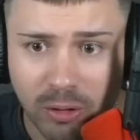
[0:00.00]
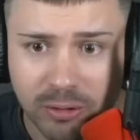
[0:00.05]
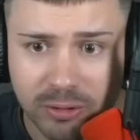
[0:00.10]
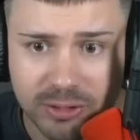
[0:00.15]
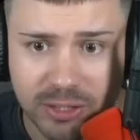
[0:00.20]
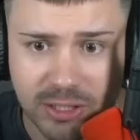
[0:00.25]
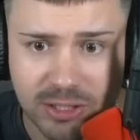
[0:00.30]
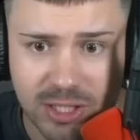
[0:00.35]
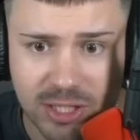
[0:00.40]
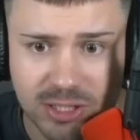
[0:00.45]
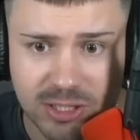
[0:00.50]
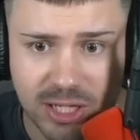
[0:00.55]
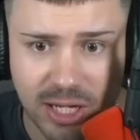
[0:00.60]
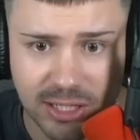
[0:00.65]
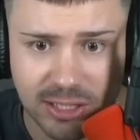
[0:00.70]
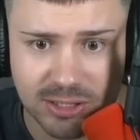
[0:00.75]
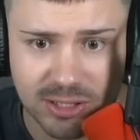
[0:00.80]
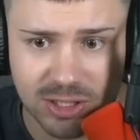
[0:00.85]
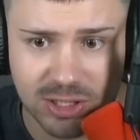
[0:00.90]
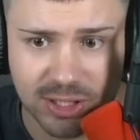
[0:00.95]
das ist
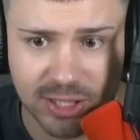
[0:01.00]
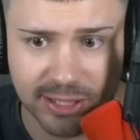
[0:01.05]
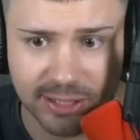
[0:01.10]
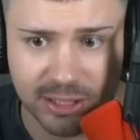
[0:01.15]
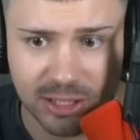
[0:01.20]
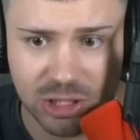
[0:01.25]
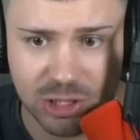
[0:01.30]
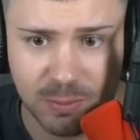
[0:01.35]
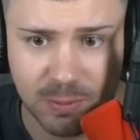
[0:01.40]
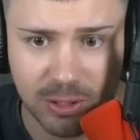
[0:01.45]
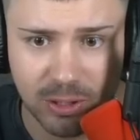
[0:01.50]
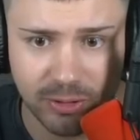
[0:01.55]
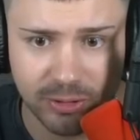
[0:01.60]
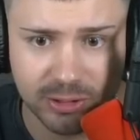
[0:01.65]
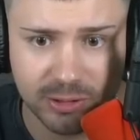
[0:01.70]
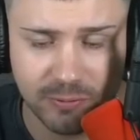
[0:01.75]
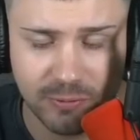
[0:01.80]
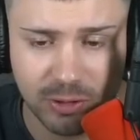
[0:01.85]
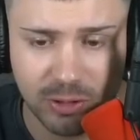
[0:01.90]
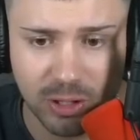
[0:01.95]
geisteskrankes Spiel,
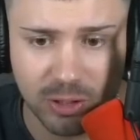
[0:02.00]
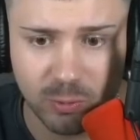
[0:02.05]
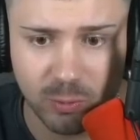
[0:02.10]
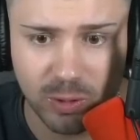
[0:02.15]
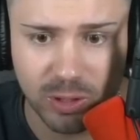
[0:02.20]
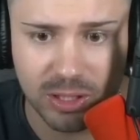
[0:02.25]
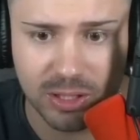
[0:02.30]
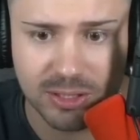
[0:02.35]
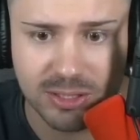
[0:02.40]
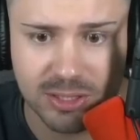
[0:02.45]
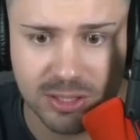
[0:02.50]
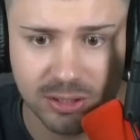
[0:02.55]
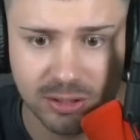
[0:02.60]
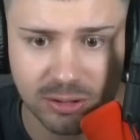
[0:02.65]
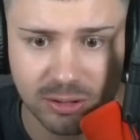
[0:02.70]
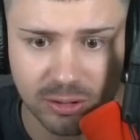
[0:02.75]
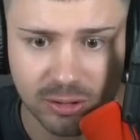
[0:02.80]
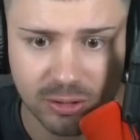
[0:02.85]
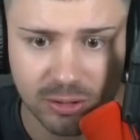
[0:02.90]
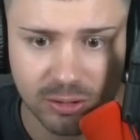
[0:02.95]
Leute, wir können Wheelie ziehen,
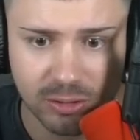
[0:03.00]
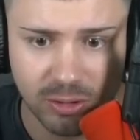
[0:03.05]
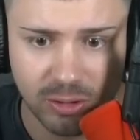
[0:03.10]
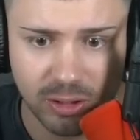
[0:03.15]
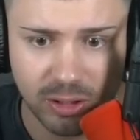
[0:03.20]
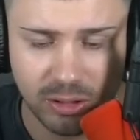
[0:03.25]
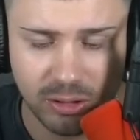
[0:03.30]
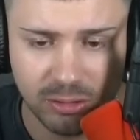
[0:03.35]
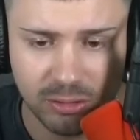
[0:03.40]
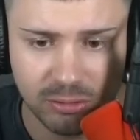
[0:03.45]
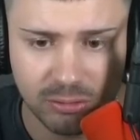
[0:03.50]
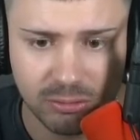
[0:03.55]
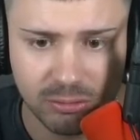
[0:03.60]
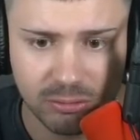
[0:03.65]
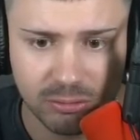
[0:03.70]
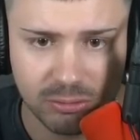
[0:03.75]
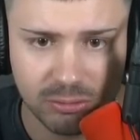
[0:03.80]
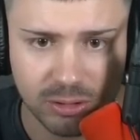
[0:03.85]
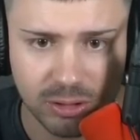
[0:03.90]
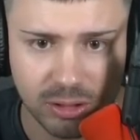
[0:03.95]
oder?
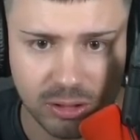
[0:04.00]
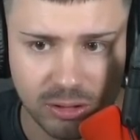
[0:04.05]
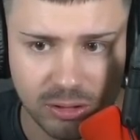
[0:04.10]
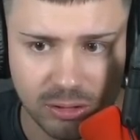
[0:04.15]
Ja,